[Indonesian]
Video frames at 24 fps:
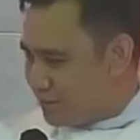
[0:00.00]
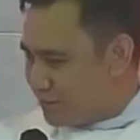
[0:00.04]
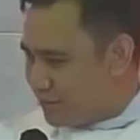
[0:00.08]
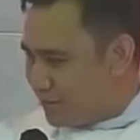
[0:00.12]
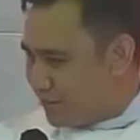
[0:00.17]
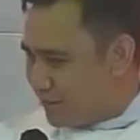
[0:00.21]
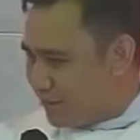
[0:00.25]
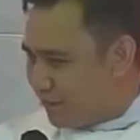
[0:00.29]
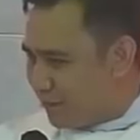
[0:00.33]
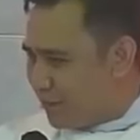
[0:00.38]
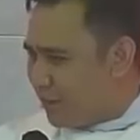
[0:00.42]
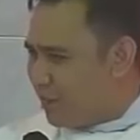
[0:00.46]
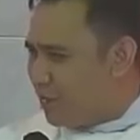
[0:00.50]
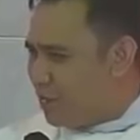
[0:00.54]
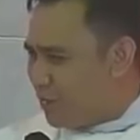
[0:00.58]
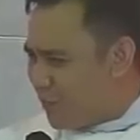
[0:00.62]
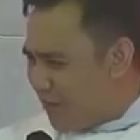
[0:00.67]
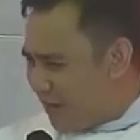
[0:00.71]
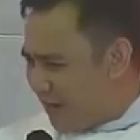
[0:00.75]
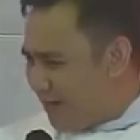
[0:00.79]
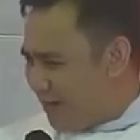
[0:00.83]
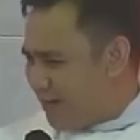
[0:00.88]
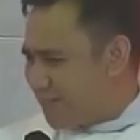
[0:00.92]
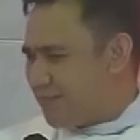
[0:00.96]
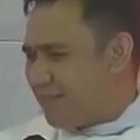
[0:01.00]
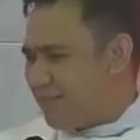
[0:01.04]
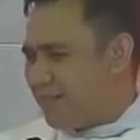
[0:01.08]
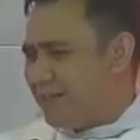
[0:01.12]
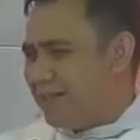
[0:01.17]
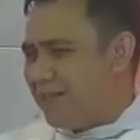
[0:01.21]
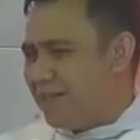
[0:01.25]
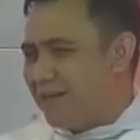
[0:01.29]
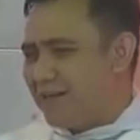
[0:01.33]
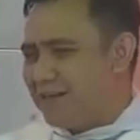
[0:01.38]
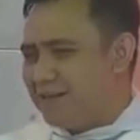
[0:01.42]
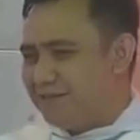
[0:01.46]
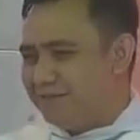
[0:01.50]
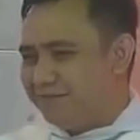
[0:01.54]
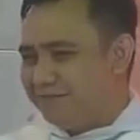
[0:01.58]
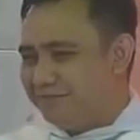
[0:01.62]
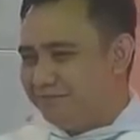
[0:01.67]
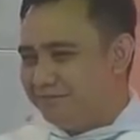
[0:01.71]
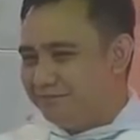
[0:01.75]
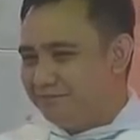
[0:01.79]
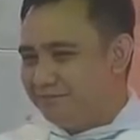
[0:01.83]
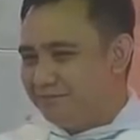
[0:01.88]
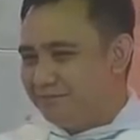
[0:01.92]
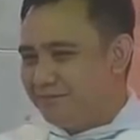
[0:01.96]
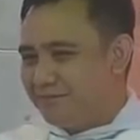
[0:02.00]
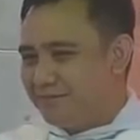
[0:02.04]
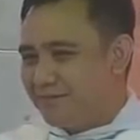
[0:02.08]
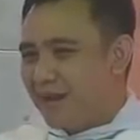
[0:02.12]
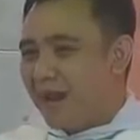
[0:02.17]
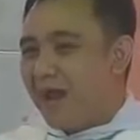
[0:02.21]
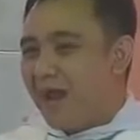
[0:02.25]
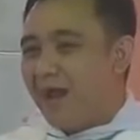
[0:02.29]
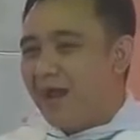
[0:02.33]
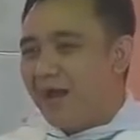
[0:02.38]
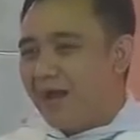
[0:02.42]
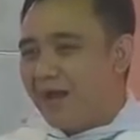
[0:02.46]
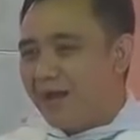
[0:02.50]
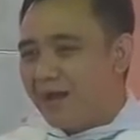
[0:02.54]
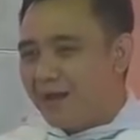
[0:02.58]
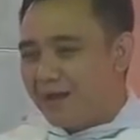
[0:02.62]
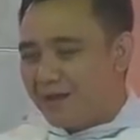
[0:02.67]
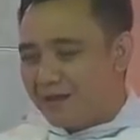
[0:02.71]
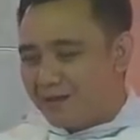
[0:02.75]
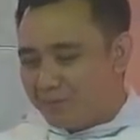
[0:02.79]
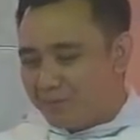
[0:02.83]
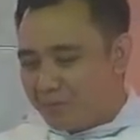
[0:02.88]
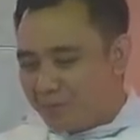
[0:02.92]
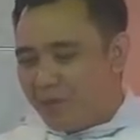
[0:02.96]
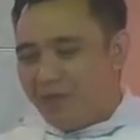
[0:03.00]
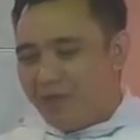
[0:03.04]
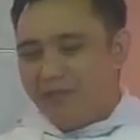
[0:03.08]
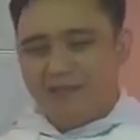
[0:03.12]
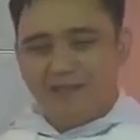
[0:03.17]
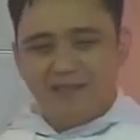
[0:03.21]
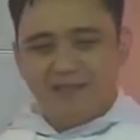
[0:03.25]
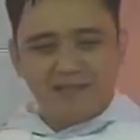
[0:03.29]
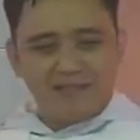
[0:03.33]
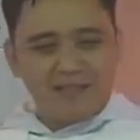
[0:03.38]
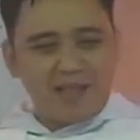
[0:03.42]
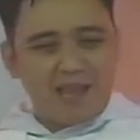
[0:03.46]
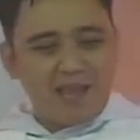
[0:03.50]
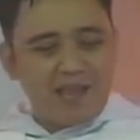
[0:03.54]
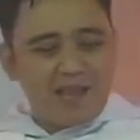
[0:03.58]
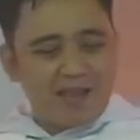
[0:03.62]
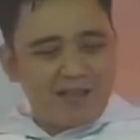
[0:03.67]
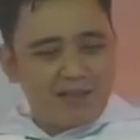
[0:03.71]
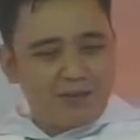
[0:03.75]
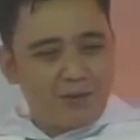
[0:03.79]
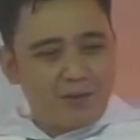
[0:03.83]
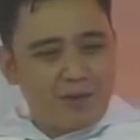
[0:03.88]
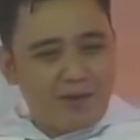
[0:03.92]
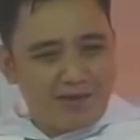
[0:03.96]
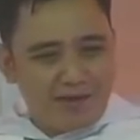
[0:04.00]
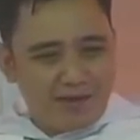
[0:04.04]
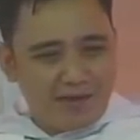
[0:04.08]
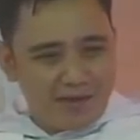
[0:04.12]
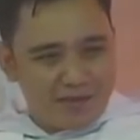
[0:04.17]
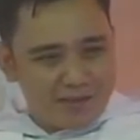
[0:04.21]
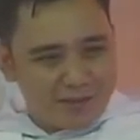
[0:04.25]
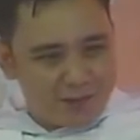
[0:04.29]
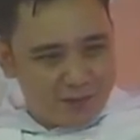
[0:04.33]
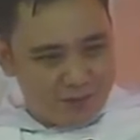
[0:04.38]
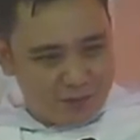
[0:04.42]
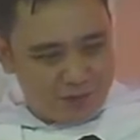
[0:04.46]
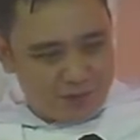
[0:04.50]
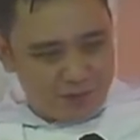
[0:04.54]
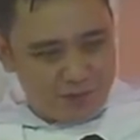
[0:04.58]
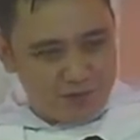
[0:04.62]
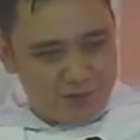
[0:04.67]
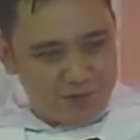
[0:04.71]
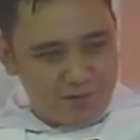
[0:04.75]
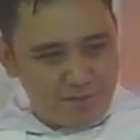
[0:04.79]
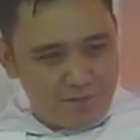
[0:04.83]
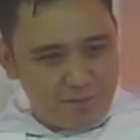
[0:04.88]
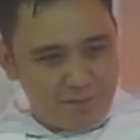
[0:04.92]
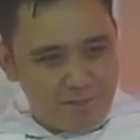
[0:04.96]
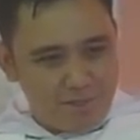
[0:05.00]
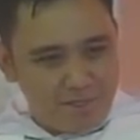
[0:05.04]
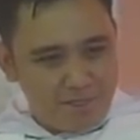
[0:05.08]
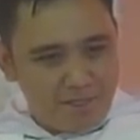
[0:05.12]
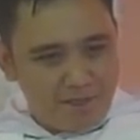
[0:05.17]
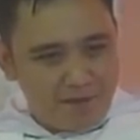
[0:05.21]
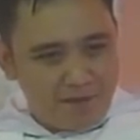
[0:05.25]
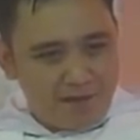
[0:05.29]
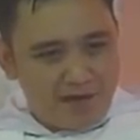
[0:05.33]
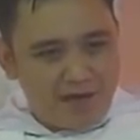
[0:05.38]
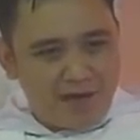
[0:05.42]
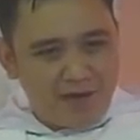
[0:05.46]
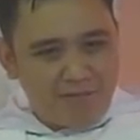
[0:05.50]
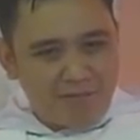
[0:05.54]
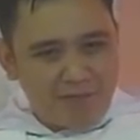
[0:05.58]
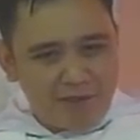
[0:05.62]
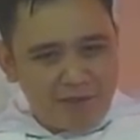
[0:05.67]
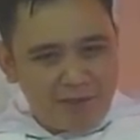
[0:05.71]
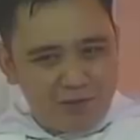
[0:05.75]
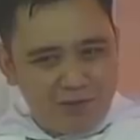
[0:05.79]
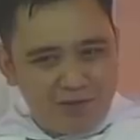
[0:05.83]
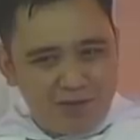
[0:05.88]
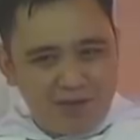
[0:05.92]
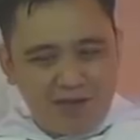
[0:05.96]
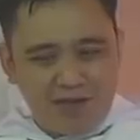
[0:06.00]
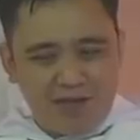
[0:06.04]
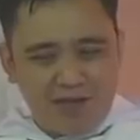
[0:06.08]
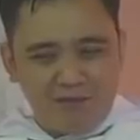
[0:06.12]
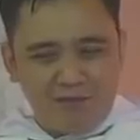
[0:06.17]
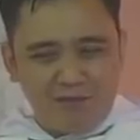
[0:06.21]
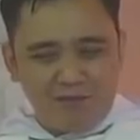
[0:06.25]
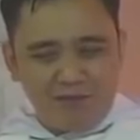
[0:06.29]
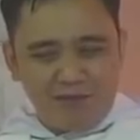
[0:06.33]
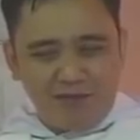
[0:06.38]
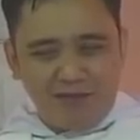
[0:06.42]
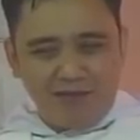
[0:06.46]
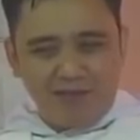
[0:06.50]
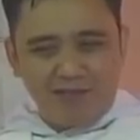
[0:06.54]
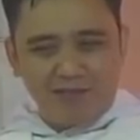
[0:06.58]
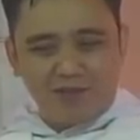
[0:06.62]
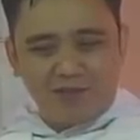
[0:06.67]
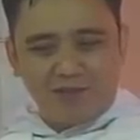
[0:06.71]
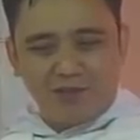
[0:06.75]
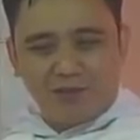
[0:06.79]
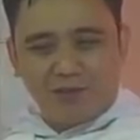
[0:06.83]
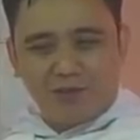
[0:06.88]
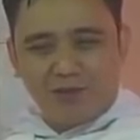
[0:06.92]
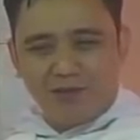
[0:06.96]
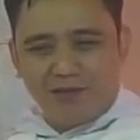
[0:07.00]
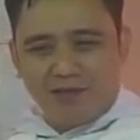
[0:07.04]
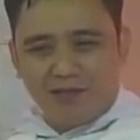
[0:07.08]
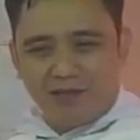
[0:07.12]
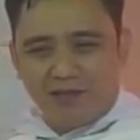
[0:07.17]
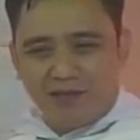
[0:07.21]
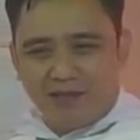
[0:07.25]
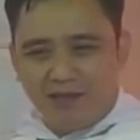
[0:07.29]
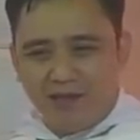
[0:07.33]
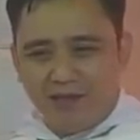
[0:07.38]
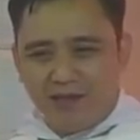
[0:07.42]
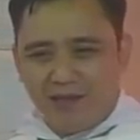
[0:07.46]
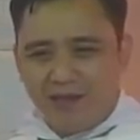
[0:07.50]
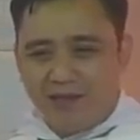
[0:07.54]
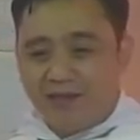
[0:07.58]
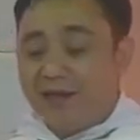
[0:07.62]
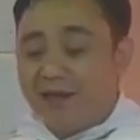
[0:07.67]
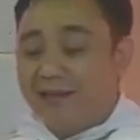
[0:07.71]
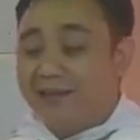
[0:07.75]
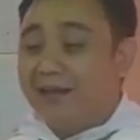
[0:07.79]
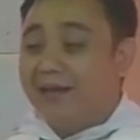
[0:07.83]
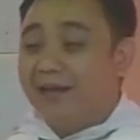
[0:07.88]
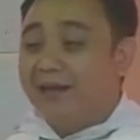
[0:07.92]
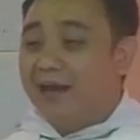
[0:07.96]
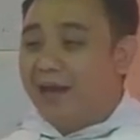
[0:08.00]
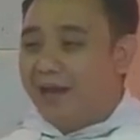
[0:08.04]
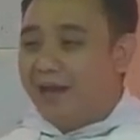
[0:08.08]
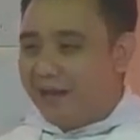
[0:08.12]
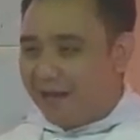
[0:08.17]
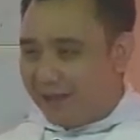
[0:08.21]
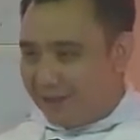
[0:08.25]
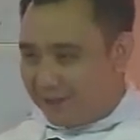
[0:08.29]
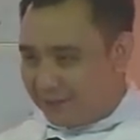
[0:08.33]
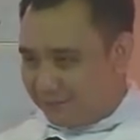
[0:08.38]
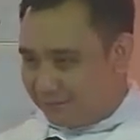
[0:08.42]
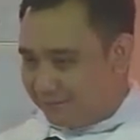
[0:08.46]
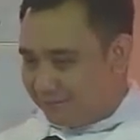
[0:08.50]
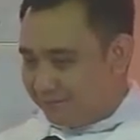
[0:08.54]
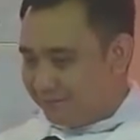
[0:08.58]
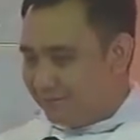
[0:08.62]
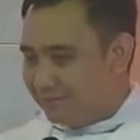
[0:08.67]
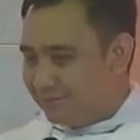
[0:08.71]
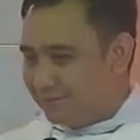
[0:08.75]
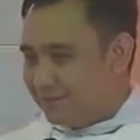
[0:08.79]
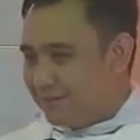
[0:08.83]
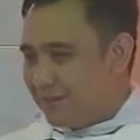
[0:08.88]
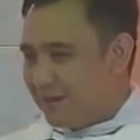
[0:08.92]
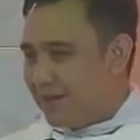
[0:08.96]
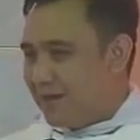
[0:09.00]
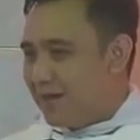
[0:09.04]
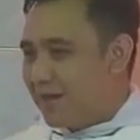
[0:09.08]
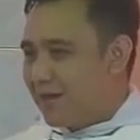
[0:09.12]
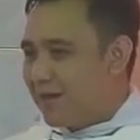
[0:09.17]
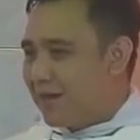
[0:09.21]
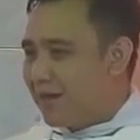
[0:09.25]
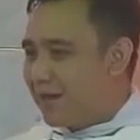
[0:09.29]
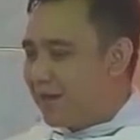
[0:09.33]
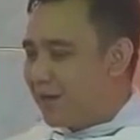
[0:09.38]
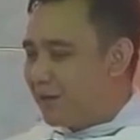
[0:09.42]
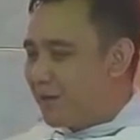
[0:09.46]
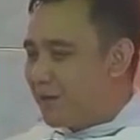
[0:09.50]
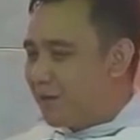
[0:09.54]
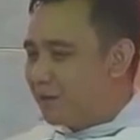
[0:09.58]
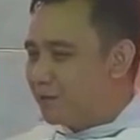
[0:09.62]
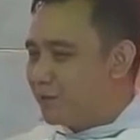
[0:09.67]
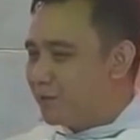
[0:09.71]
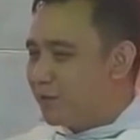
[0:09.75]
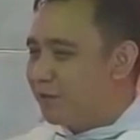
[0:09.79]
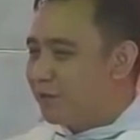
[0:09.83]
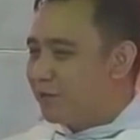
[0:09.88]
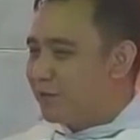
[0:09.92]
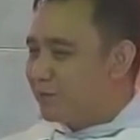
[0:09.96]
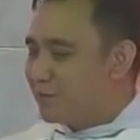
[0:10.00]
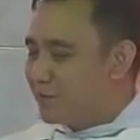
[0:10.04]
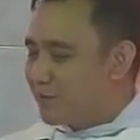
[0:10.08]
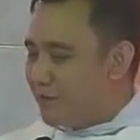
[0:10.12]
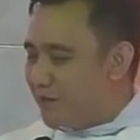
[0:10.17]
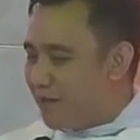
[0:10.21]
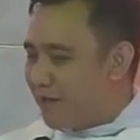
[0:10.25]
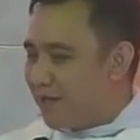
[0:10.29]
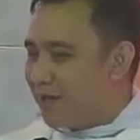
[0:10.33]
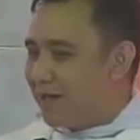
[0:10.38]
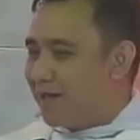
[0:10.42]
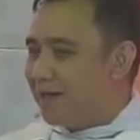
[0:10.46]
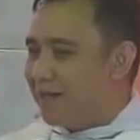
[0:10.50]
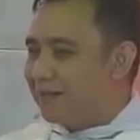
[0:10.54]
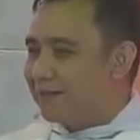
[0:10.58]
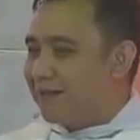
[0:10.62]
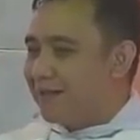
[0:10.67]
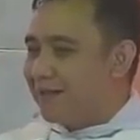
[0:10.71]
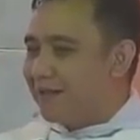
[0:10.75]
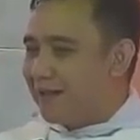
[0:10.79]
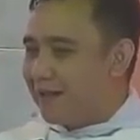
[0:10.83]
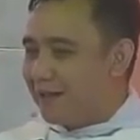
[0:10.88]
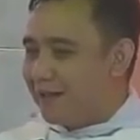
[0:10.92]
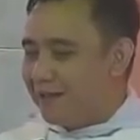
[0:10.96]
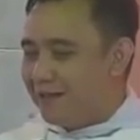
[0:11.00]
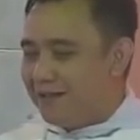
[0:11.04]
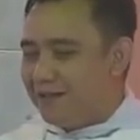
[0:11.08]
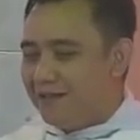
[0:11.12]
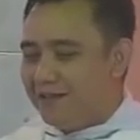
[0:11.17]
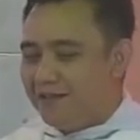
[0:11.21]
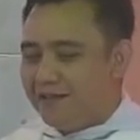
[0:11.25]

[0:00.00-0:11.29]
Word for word: Toh Yohanes ini kan murid kesayangan Tuhan Yesus. Kenapa juga nggak memilih contohnya Nathanael? Ya, karena waktu ketemu dengan Nathanael ini